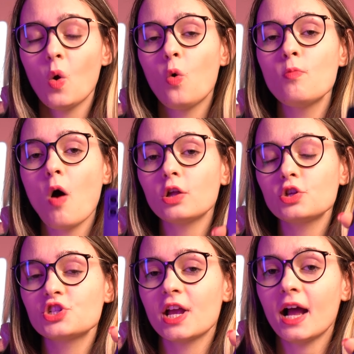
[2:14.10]
o
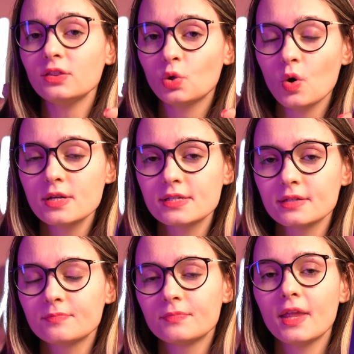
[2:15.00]
Moto
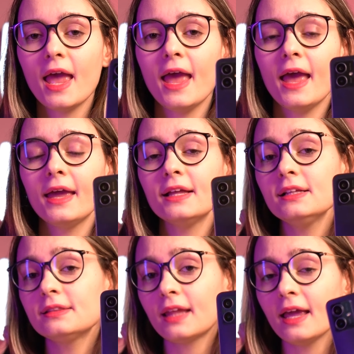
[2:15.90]
G14 é,
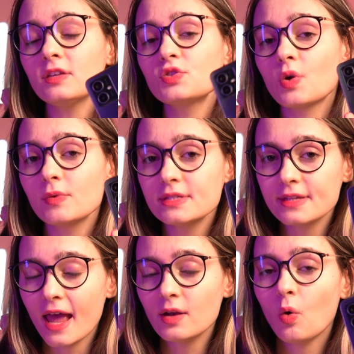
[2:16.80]
ele tem som
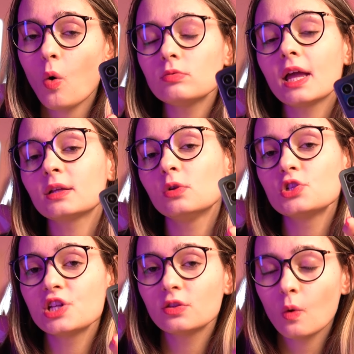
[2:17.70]
estéreo com
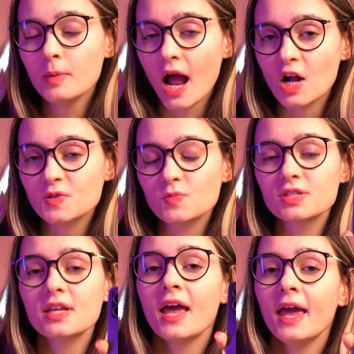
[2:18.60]
tecnologia Dolby
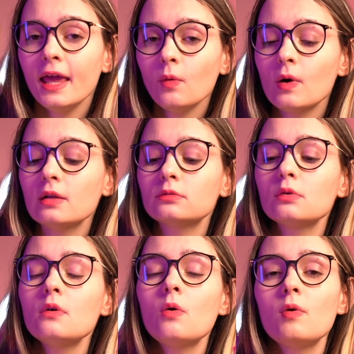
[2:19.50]
Atmos,
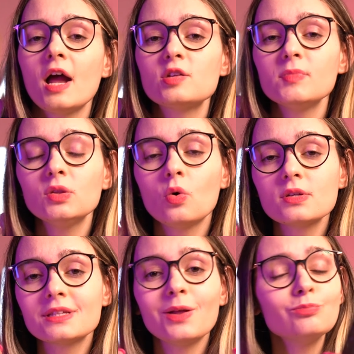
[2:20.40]
enquanto o Redmi
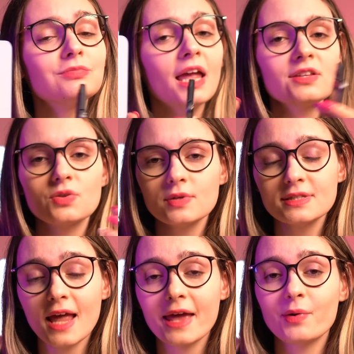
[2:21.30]
12 não tem som
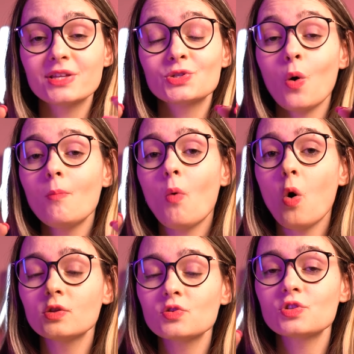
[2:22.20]
estéreo, é som
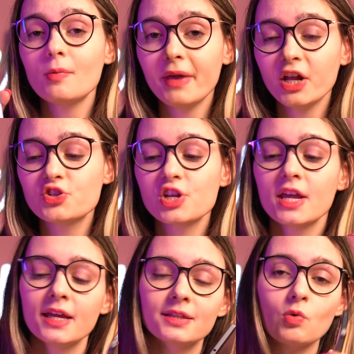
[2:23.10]
mono somente.
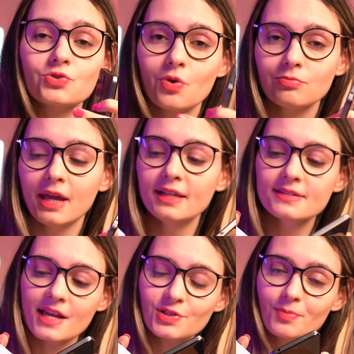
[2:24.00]
Então o som
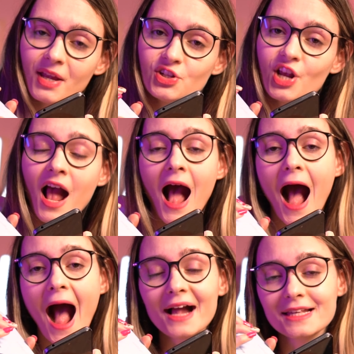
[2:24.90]
dele sai somente
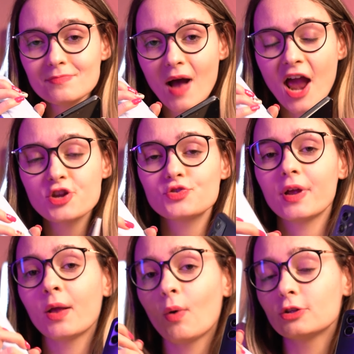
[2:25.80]
aqui
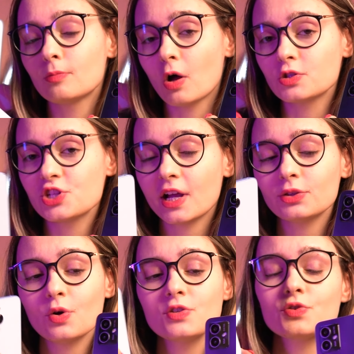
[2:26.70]
embaixo, enquanto o Moto
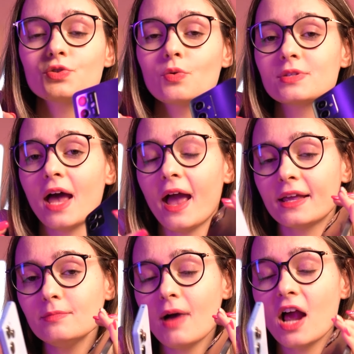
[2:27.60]
G14 o som sai
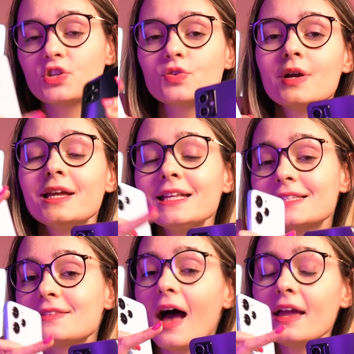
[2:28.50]
aqui embaixo e
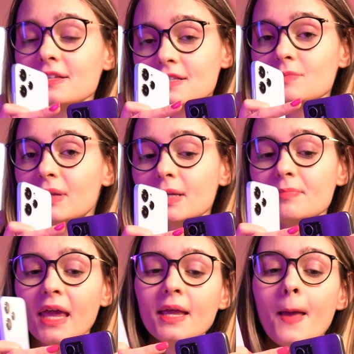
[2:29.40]
sai em cima
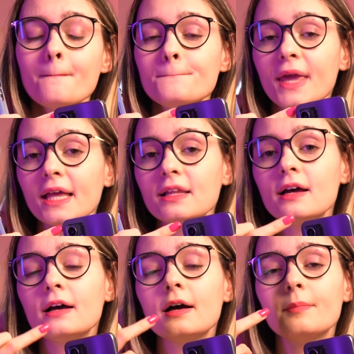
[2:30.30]
também
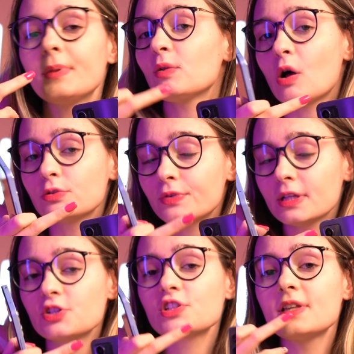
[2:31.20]
pela, pelo
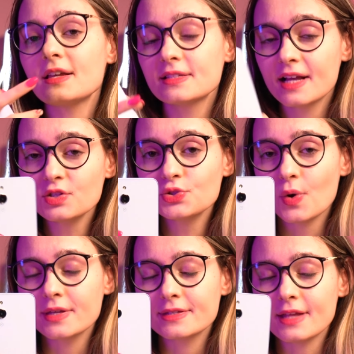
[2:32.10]
alto-falante das
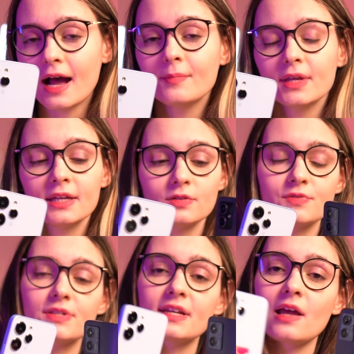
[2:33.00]
ligações, tá? Então
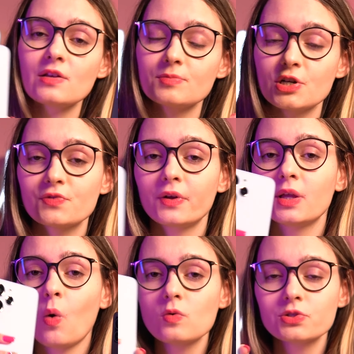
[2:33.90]
se você quer o
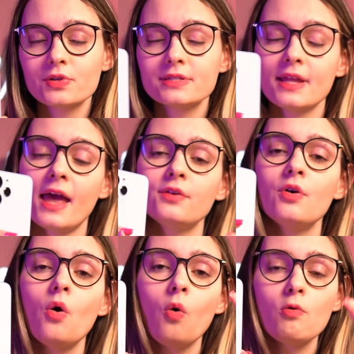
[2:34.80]
smartphone com som
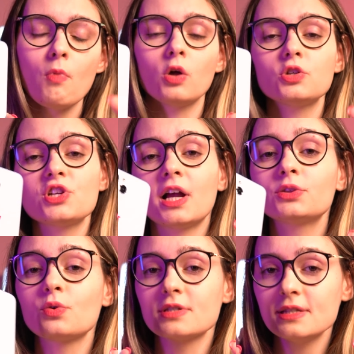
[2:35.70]
estéreo, o Moto
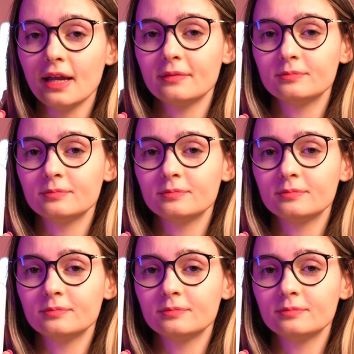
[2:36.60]
G14 tem.